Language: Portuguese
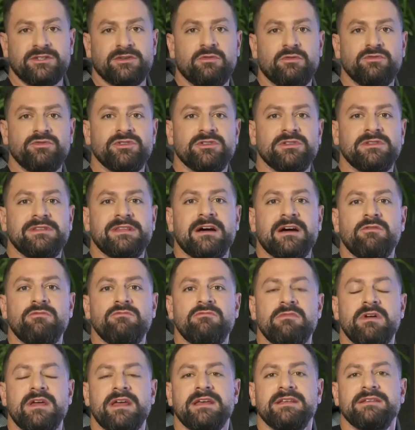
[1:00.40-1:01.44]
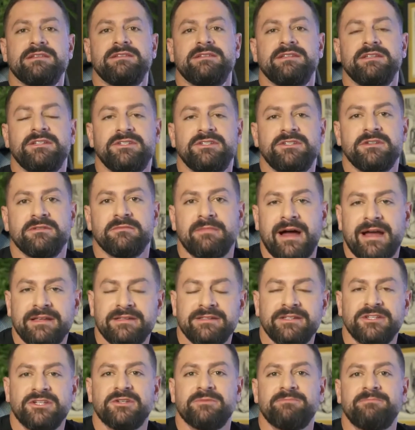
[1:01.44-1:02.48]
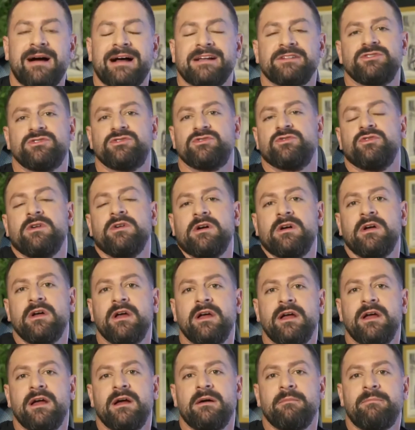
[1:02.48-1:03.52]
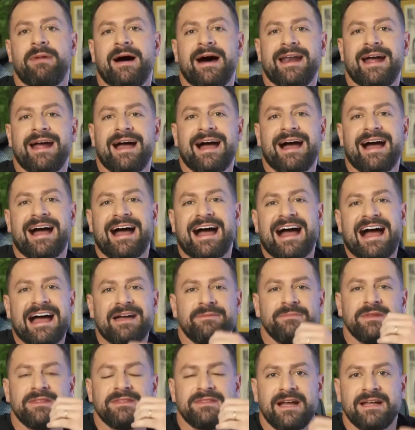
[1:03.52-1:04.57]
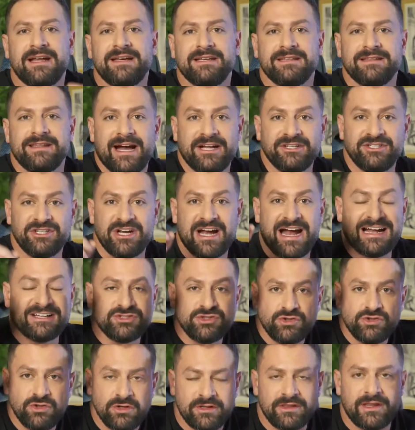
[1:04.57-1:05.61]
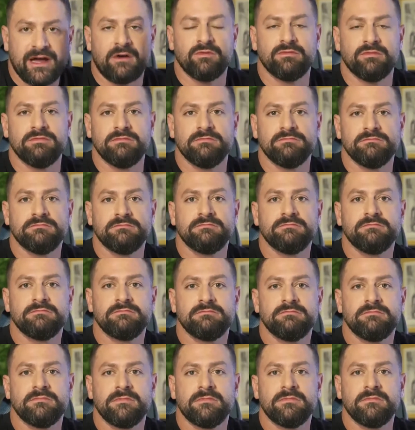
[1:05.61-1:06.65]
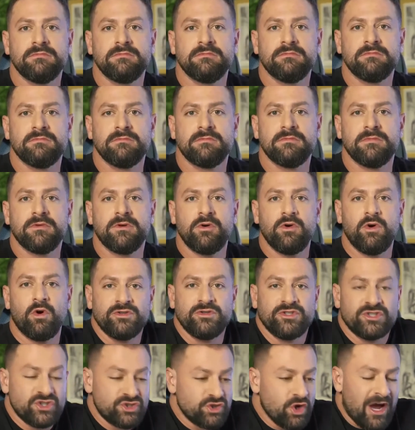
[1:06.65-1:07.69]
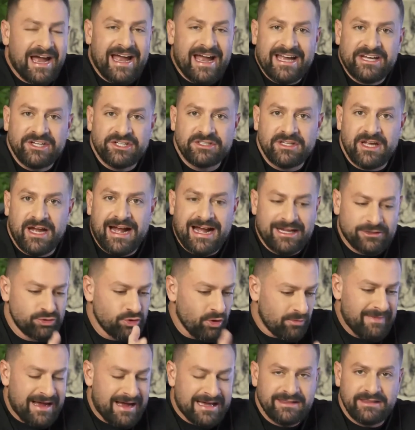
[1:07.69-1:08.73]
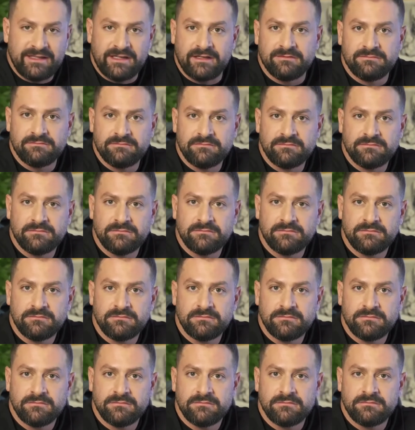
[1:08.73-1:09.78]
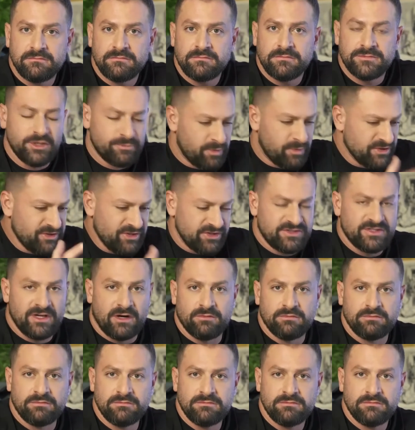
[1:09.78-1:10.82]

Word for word: onde não existe mais espaço para a arbitrariedade racional. Onde só resta a tomada de posição.